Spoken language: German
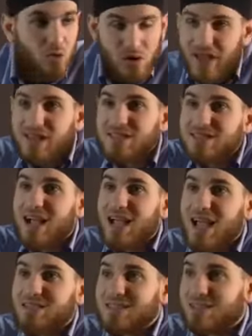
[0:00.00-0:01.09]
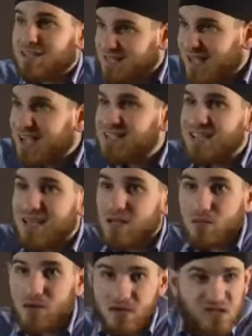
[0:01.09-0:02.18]
Oder werden Sie sagen, er hat es erdichtet? Sagen Sie,
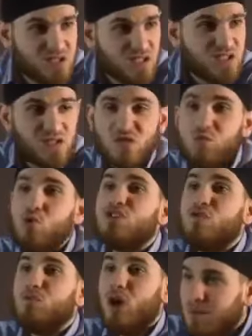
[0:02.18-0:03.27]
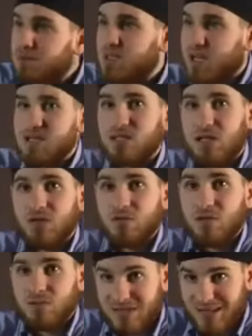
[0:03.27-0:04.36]
es das, das Buch ist von Muhammad a.s.
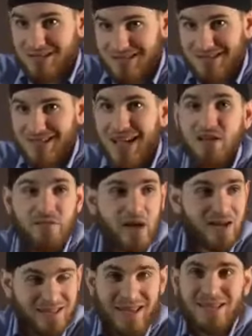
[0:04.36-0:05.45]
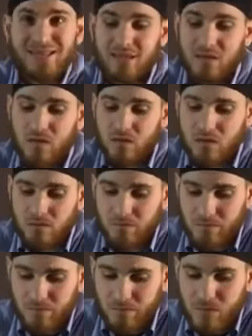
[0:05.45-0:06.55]
Ist, ist das sein Werk? Hat er es erdichtet?
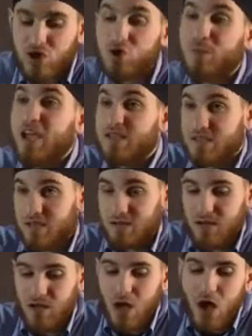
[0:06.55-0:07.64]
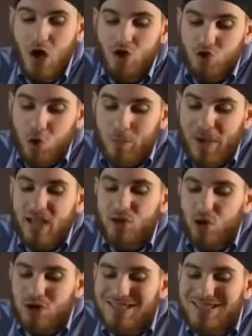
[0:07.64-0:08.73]
Sprich, so bringt
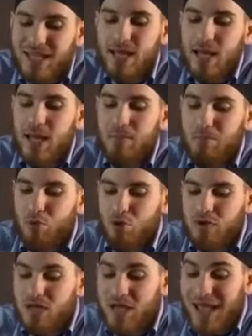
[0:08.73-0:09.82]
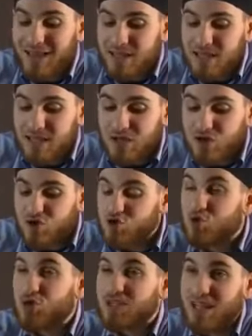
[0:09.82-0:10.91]
doch zehn ebenbürtige erdichtete
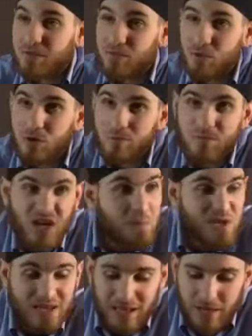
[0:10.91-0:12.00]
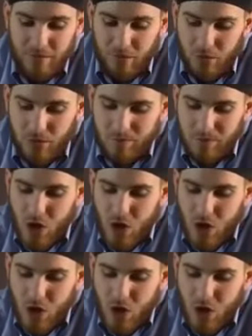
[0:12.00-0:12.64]
Suren hervor, Kapitel hervor.